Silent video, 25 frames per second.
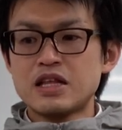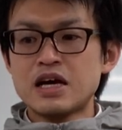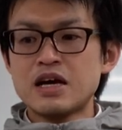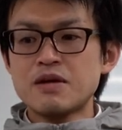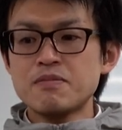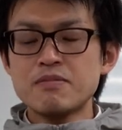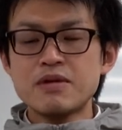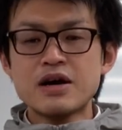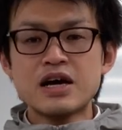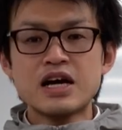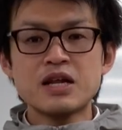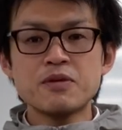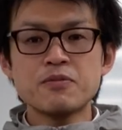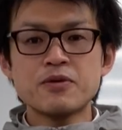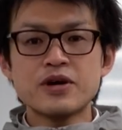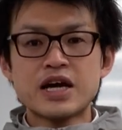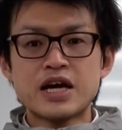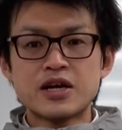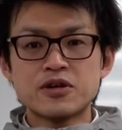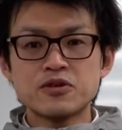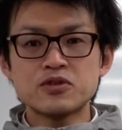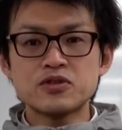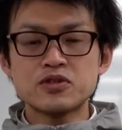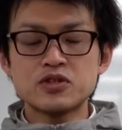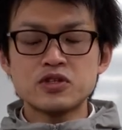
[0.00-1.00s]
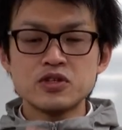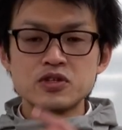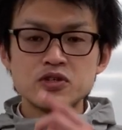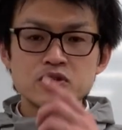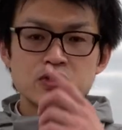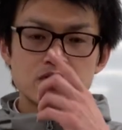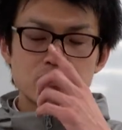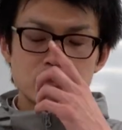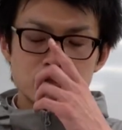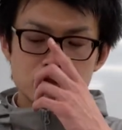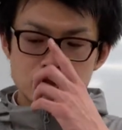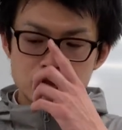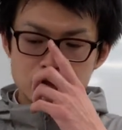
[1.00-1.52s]
何回りもやるって
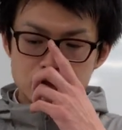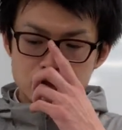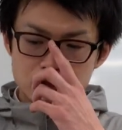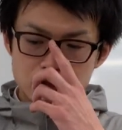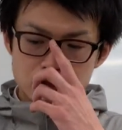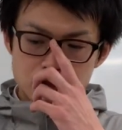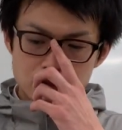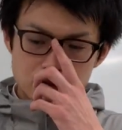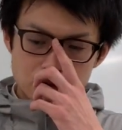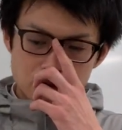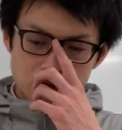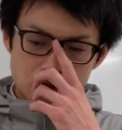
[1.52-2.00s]
いう